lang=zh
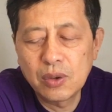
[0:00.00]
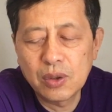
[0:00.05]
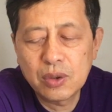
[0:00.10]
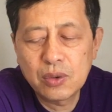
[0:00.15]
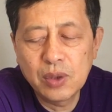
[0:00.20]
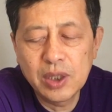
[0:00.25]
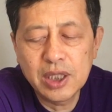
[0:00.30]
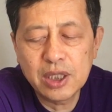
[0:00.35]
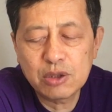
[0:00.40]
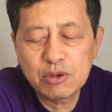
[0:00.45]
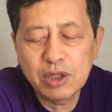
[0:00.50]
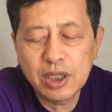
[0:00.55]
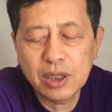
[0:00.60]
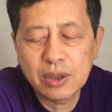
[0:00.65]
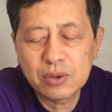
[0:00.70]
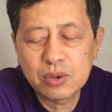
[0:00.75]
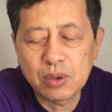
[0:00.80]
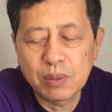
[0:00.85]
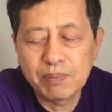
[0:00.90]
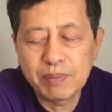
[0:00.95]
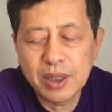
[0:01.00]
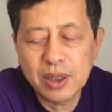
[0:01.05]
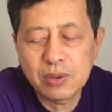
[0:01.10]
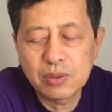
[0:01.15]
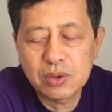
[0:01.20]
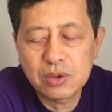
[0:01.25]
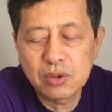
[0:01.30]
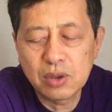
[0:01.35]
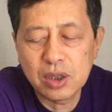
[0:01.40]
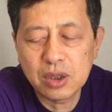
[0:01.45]
归队准备
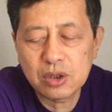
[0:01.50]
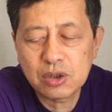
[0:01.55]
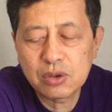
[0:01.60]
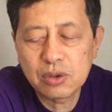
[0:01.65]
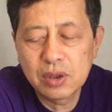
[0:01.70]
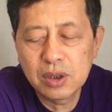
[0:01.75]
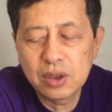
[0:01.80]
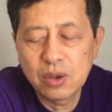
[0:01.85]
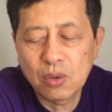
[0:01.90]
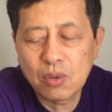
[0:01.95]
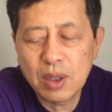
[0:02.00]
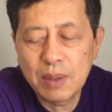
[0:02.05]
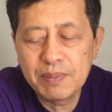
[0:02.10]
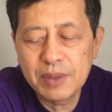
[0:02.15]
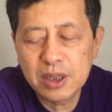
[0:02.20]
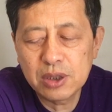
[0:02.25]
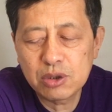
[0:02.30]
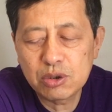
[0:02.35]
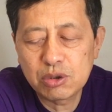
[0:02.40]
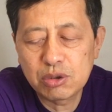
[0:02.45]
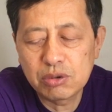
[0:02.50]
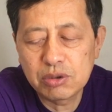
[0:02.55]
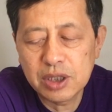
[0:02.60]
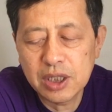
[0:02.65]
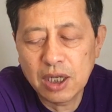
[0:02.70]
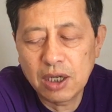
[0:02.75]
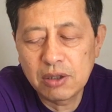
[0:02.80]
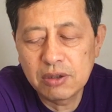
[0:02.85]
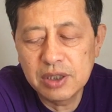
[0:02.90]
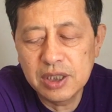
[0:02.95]
工作，所有官兵取
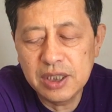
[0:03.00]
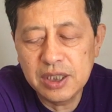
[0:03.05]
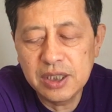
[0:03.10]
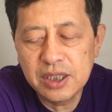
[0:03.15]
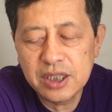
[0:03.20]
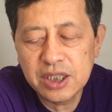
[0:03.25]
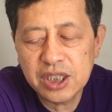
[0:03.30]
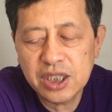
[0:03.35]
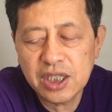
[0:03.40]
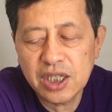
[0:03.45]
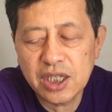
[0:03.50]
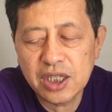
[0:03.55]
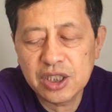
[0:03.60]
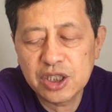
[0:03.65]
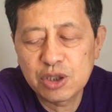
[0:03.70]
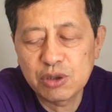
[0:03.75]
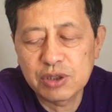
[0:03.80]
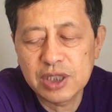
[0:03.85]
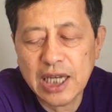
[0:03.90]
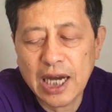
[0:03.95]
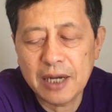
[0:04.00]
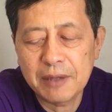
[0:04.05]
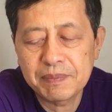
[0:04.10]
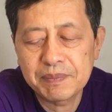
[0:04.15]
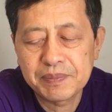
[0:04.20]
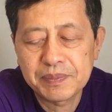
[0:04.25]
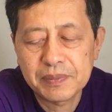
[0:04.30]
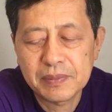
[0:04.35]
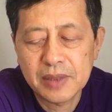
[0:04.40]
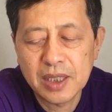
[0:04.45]
消一切休假
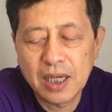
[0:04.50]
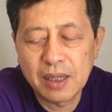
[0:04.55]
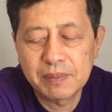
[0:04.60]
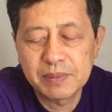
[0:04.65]
啊！